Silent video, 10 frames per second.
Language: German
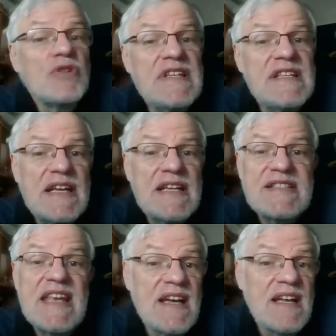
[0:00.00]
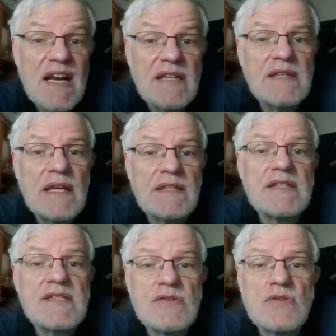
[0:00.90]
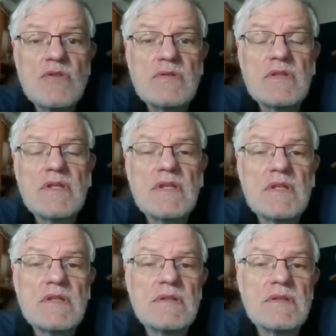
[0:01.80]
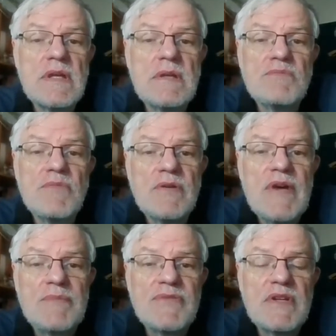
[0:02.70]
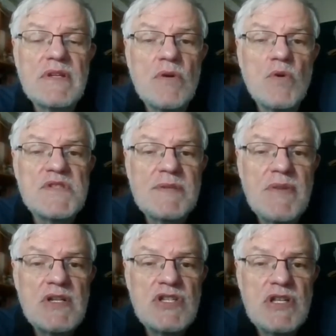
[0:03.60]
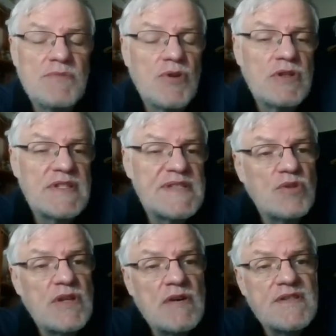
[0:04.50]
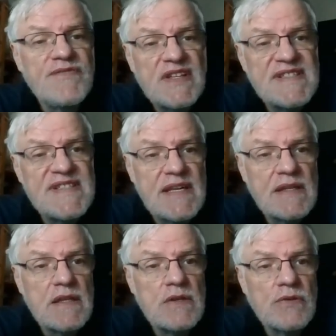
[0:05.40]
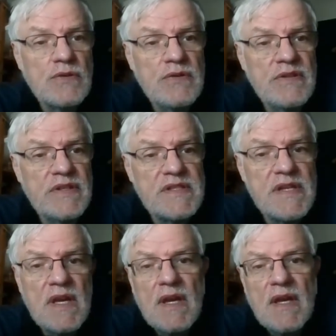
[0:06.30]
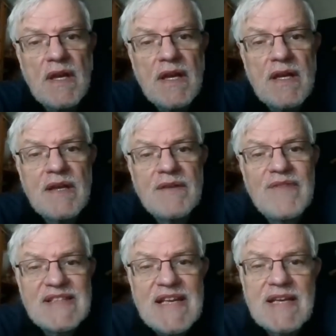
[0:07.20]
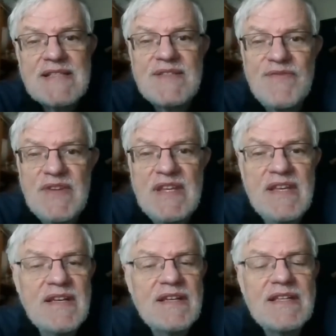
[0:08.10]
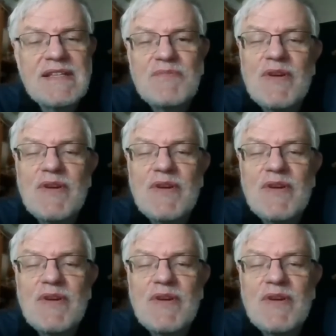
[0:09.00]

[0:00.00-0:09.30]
nicht eine sehr lange Tradition. Äh, wir haben den Ostermarsch hier in Bonn 2014 gegründet. Äh, was heißt wir? Ich,